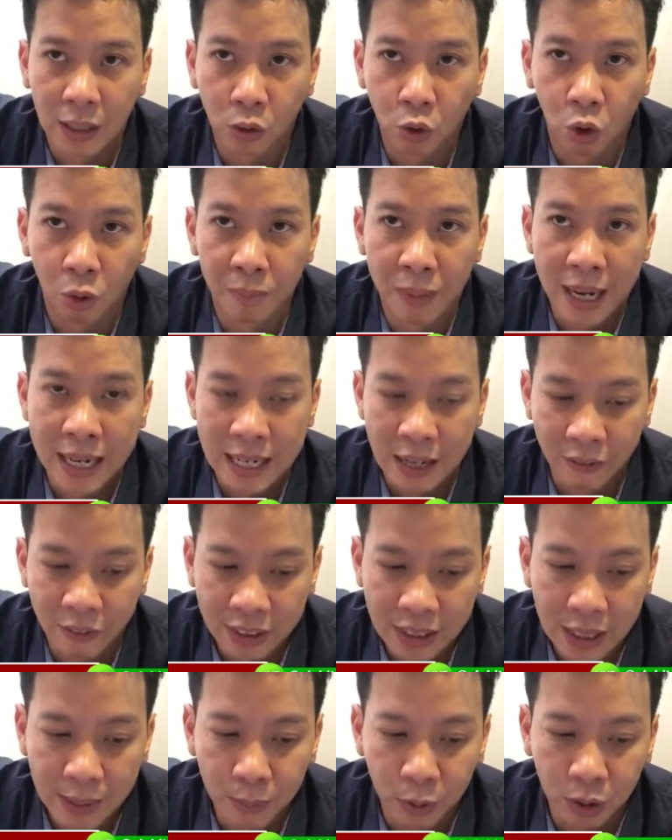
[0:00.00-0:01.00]
ตัวใหม่อย่างวิ
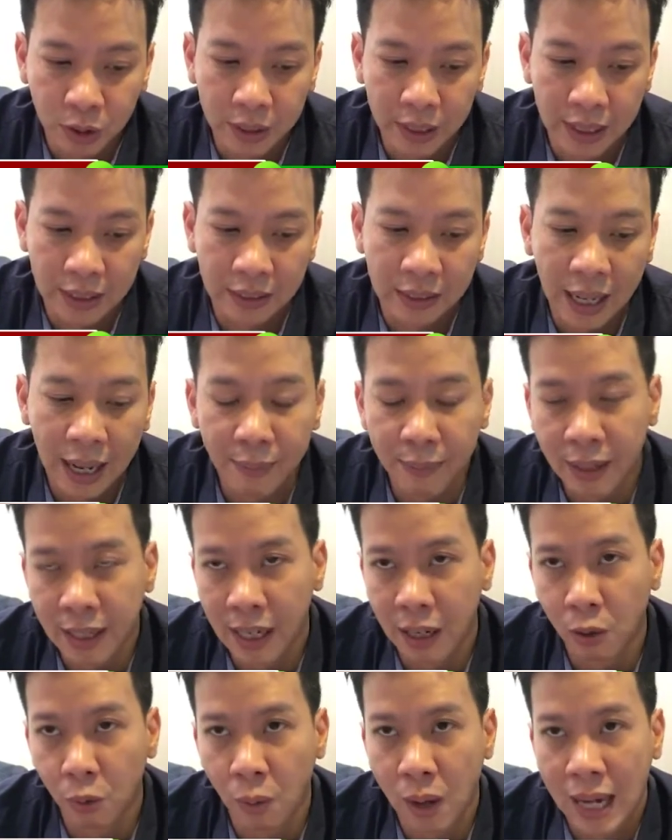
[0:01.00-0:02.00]
เตอร์โมเสสนะครับเล่น
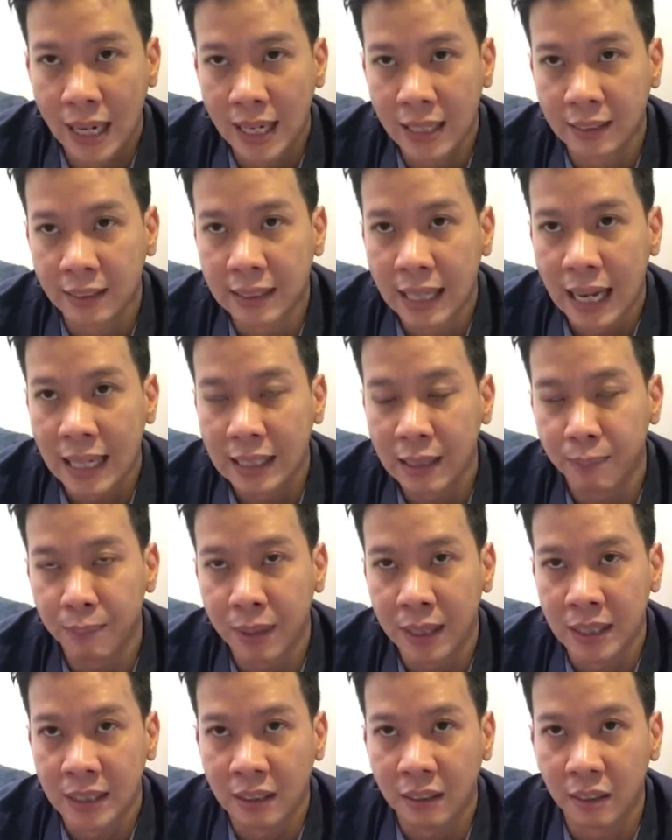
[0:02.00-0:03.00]
ทางขวาทางซ้ายจะ
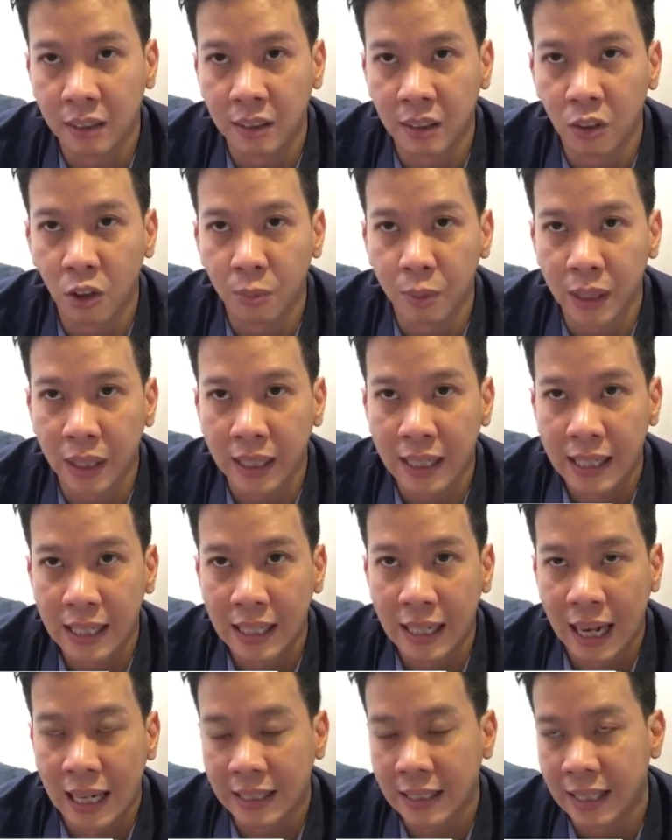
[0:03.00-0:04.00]
เป็นคริสโนเบเกี้
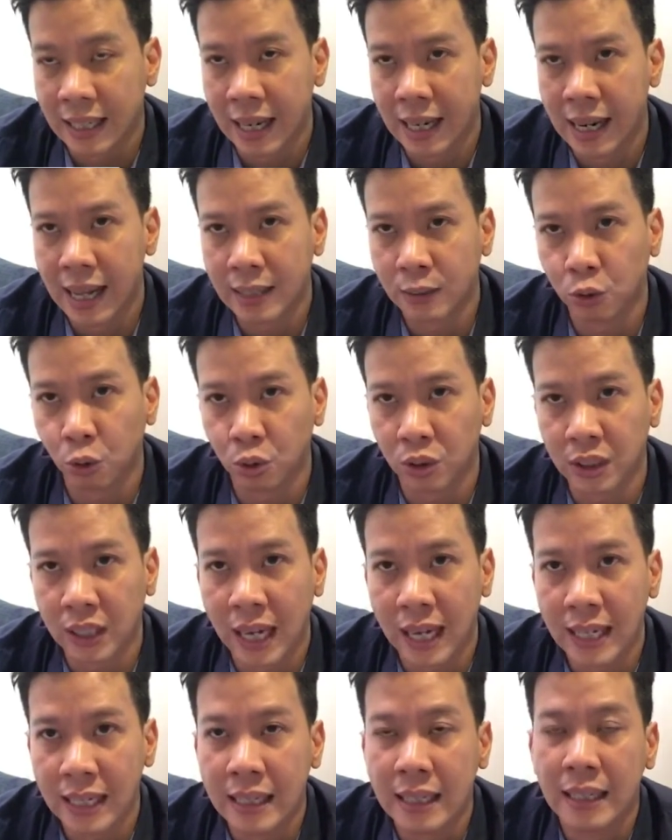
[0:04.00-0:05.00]
หลังจากนั้นล่าสุดใช้